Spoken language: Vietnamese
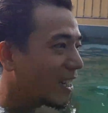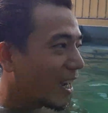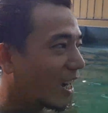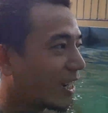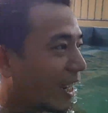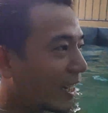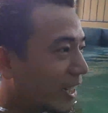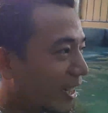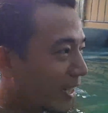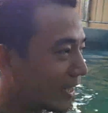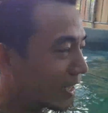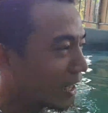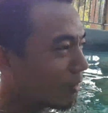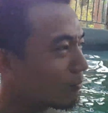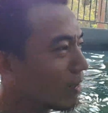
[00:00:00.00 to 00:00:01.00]
Ở đây thì
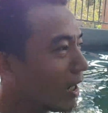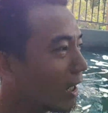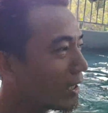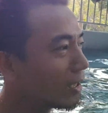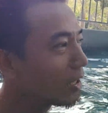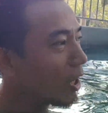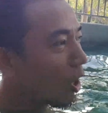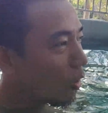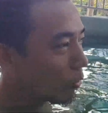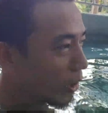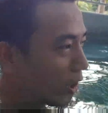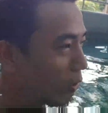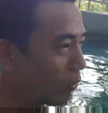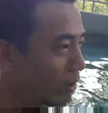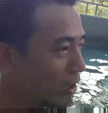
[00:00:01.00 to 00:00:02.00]
nó nóng hơn ở dưới hồ
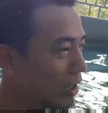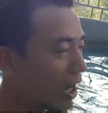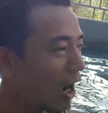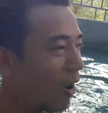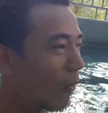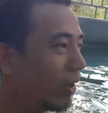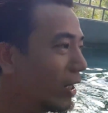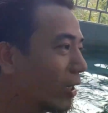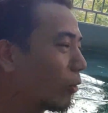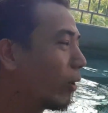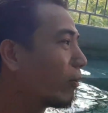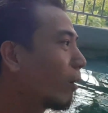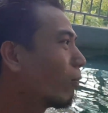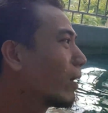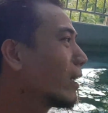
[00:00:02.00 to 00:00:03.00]
nhiều, ở dưới hồ thì chủ
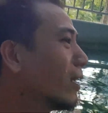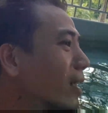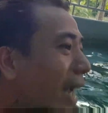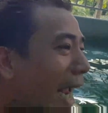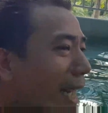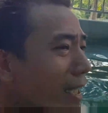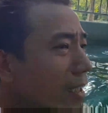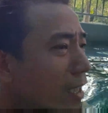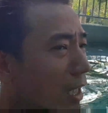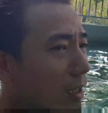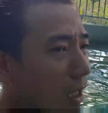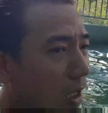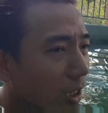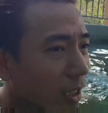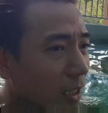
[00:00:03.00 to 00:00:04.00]
yếu nóng cái dưới cát dưới
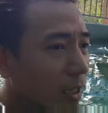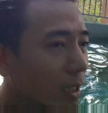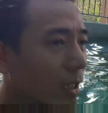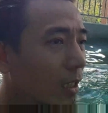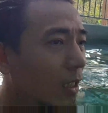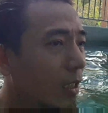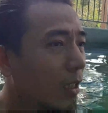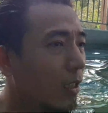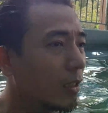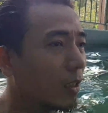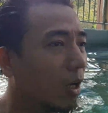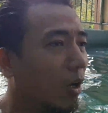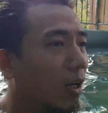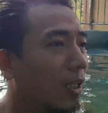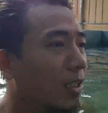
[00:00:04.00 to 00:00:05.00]
chân thôi.
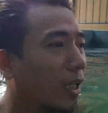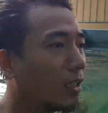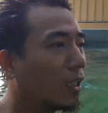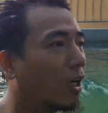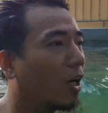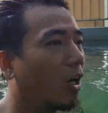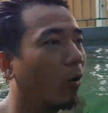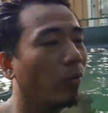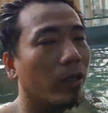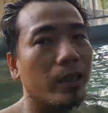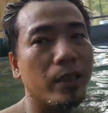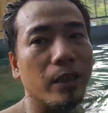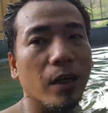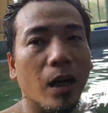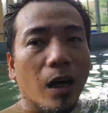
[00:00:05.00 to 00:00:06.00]
Còn ở trên cái hồ
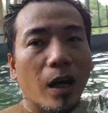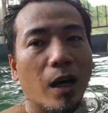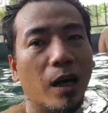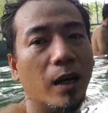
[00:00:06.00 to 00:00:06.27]
thì là